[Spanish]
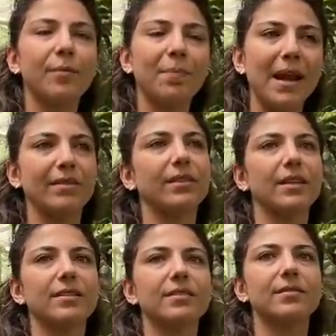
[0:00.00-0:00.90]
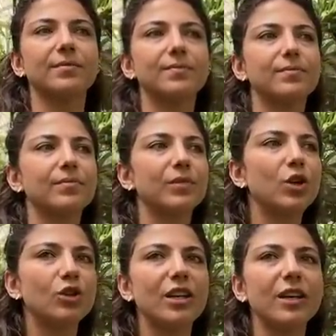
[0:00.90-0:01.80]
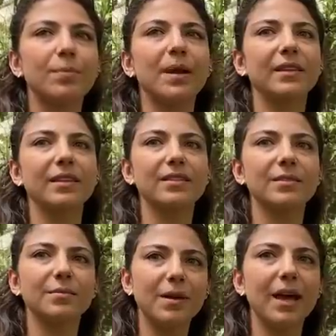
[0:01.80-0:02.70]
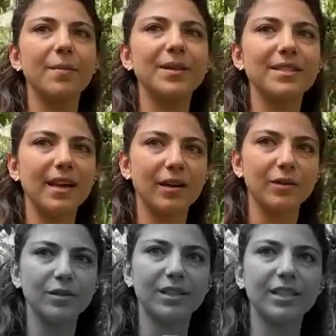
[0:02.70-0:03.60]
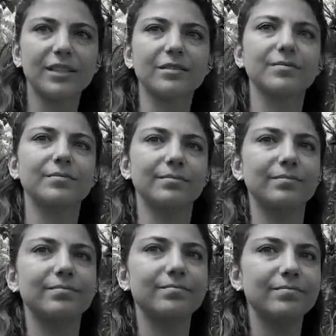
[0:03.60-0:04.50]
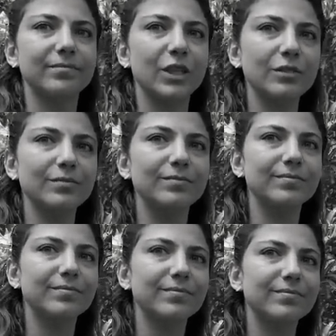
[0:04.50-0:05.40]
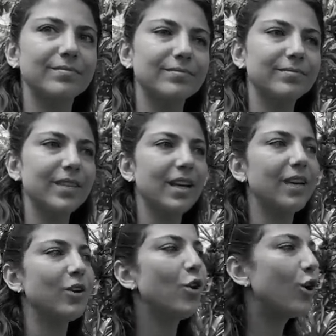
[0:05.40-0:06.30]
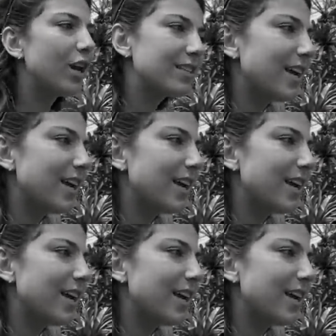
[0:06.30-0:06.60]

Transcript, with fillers: plantas. No tener plantas. Me da demasiado... ¿No? Para dejarlas morir. No las